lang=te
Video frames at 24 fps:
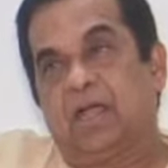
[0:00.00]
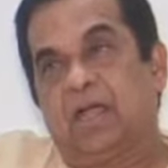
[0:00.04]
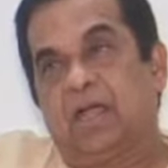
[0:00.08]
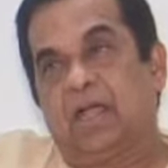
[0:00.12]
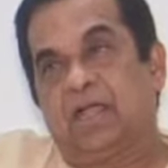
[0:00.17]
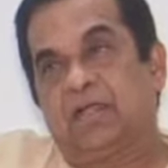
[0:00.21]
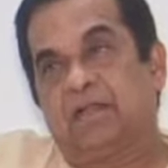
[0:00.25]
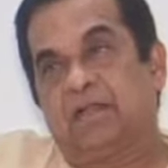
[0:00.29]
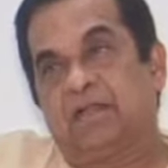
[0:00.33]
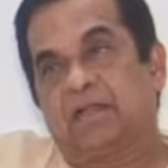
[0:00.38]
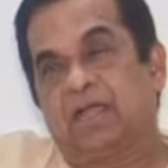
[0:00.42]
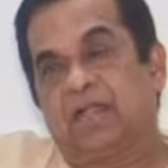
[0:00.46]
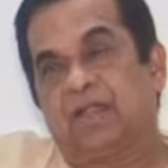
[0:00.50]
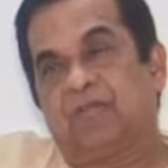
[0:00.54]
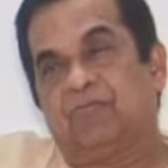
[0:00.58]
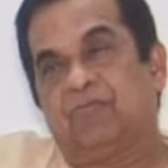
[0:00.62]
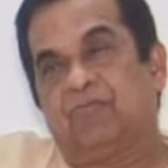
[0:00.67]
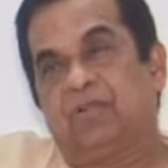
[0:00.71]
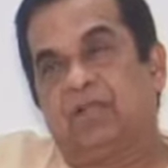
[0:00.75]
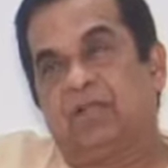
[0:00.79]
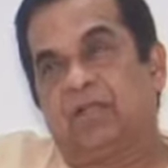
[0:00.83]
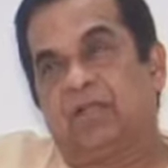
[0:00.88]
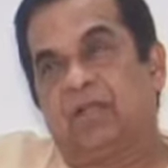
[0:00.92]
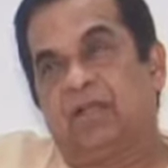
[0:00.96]
ఆయన కలం
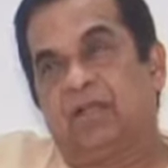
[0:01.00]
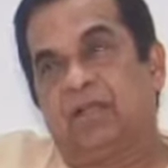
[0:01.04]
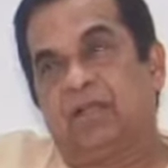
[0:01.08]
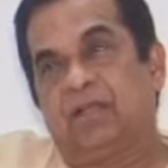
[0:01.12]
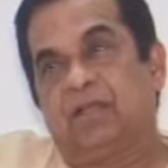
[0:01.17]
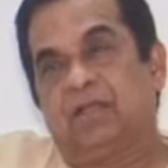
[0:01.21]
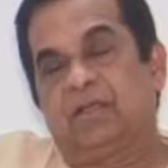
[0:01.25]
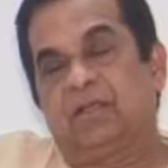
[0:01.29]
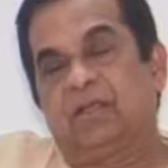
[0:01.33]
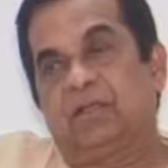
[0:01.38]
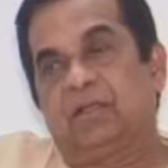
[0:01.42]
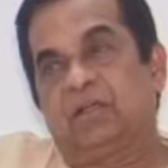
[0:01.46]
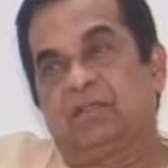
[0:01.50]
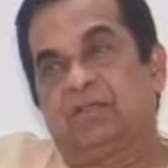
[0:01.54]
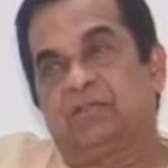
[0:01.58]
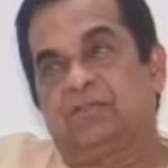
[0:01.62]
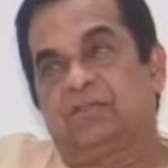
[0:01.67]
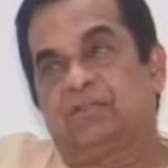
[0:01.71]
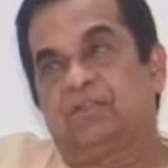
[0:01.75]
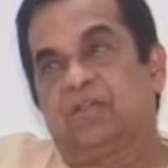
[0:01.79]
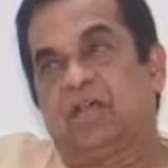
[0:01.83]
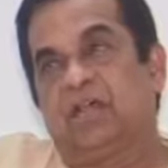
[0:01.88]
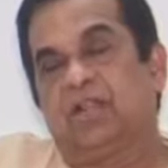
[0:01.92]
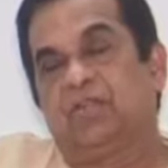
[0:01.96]
వంట
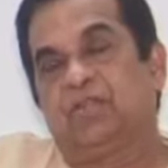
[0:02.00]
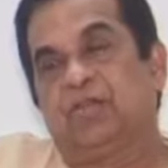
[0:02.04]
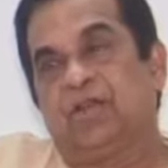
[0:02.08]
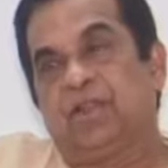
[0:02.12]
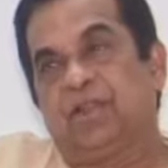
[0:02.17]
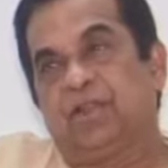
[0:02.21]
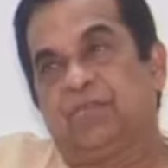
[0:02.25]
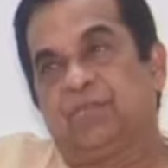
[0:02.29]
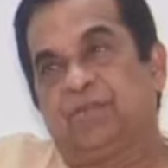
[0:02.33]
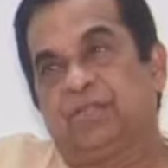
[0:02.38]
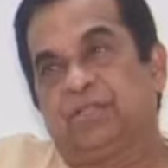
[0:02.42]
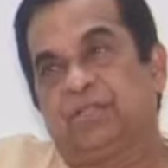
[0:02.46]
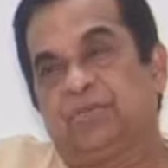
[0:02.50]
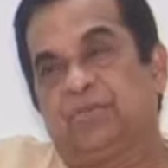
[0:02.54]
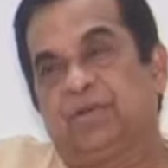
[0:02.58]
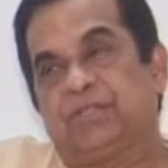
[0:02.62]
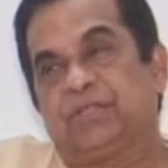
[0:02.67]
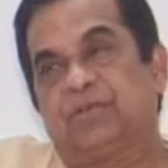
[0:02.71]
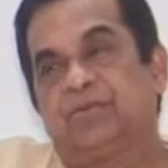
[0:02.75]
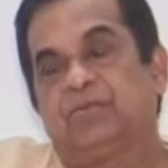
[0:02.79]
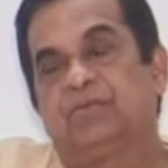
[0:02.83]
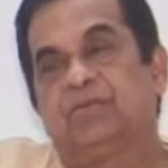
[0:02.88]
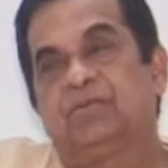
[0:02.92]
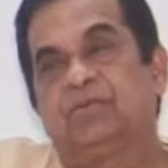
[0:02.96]
జాలువారే ప్రతి
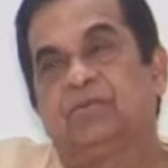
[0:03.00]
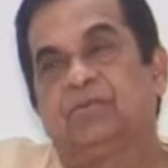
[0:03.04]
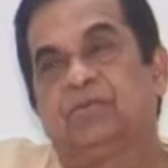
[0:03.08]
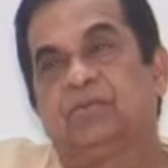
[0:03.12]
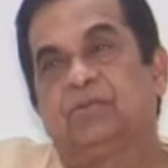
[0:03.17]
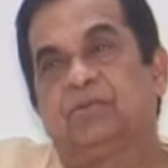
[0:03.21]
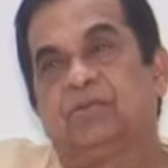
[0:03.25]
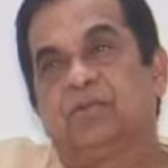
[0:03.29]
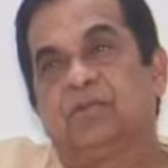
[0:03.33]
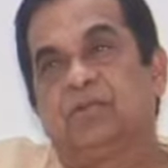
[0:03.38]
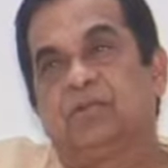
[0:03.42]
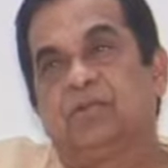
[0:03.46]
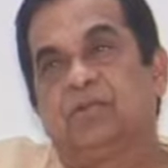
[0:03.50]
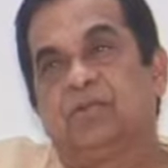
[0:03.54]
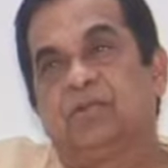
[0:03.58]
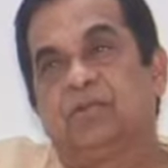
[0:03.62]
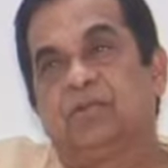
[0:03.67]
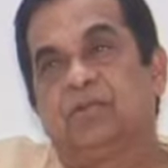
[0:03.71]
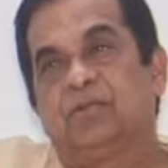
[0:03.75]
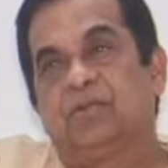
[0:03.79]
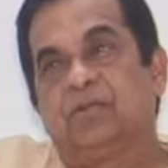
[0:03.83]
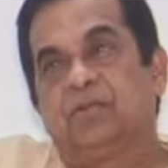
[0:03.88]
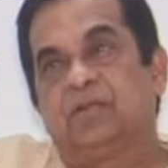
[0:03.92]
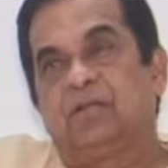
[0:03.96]
పదం
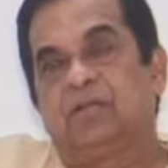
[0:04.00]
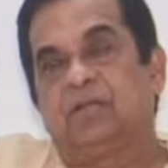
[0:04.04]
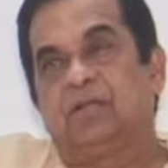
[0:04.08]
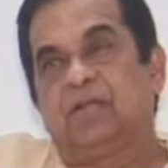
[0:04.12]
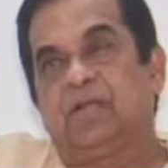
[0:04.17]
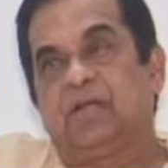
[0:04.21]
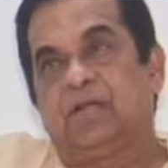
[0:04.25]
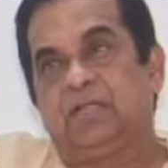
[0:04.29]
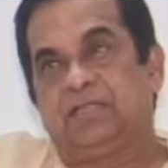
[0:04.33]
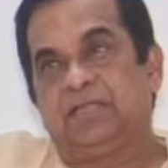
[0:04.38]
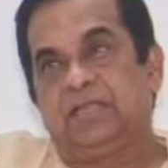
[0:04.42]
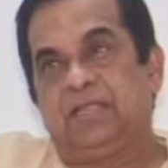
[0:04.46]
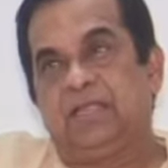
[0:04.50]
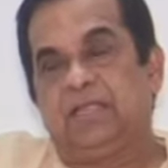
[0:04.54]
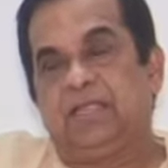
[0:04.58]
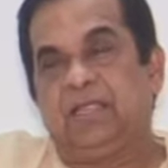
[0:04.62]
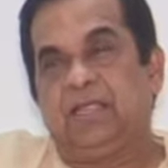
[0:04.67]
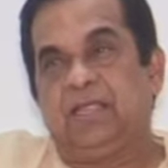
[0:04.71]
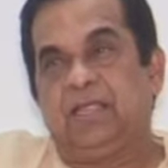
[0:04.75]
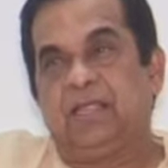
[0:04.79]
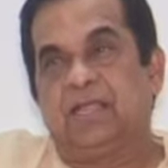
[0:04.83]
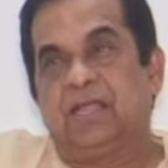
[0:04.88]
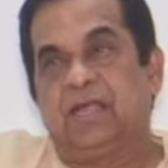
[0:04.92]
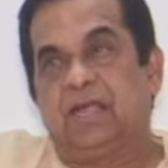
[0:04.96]
అది
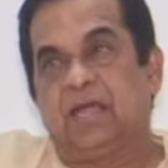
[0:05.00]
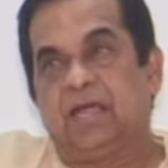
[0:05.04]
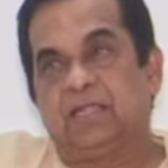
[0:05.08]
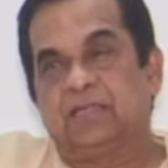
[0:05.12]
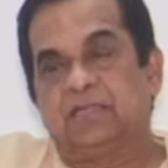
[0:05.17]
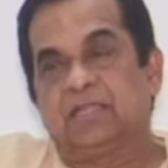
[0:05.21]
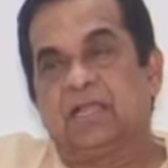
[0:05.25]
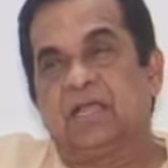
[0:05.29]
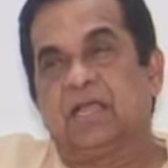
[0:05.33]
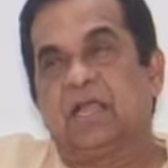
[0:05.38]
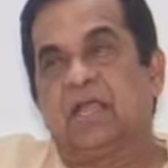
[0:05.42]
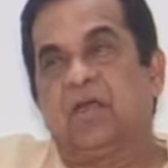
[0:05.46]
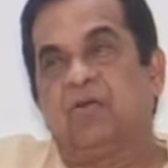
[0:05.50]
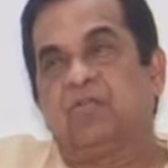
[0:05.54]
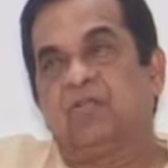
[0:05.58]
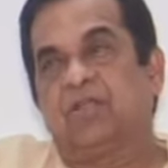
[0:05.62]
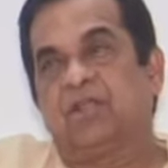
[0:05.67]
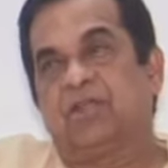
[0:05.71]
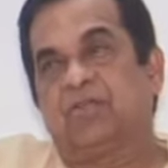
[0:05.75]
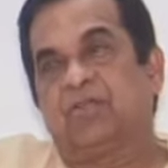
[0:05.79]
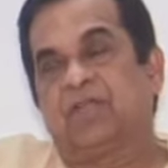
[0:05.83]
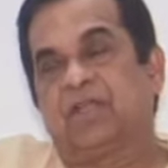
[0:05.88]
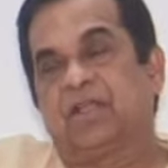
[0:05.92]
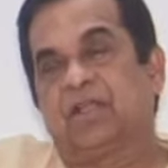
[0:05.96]
అందంగా
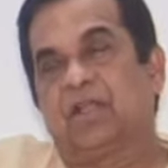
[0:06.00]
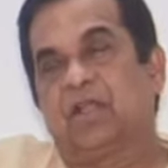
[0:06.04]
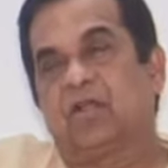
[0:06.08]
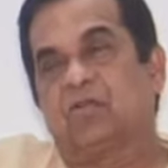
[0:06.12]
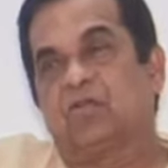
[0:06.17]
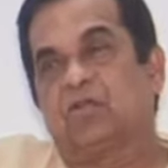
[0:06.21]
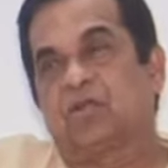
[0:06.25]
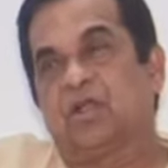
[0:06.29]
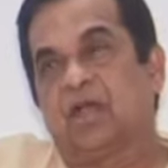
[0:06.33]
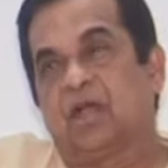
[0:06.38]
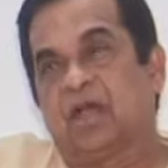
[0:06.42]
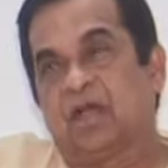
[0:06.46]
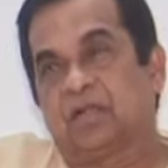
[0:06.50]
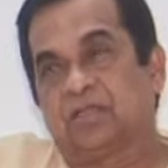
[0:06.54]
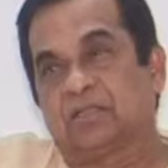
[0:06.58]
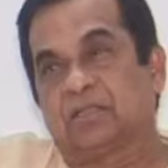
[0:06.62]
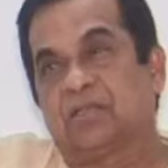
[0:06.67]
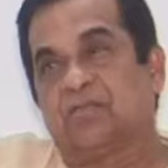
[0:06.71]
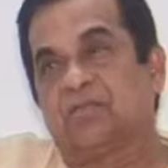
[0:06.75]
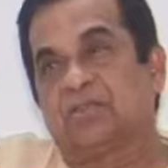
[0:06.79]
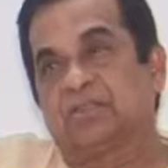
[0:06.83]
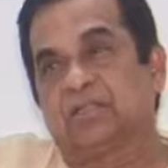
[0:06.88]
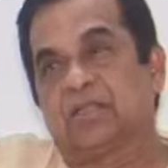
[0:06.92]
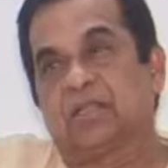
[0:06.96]
ఉండటమే కాకుండా
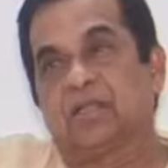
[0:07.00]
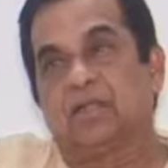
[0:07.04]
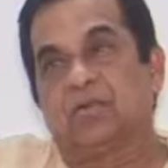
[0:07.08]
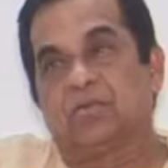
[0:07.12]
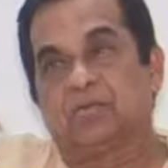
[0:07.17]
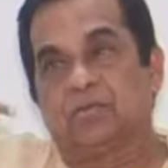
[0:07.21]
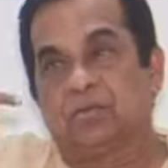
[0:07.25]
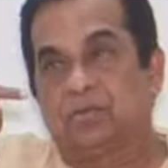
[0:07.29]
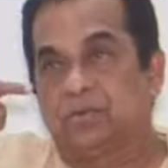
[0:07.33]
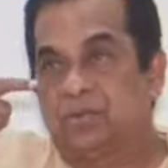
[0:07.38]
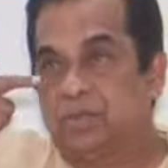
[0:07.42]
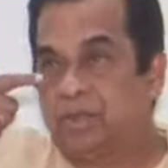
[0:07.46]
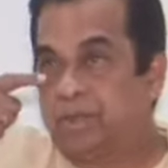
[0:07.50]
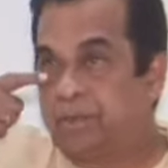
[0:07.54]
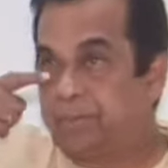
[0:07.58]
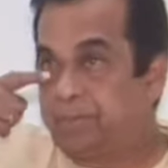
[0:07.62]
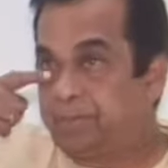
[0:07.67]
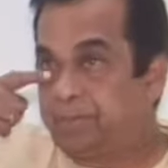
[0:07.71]
అర్థవంతంగా ఉంటుంది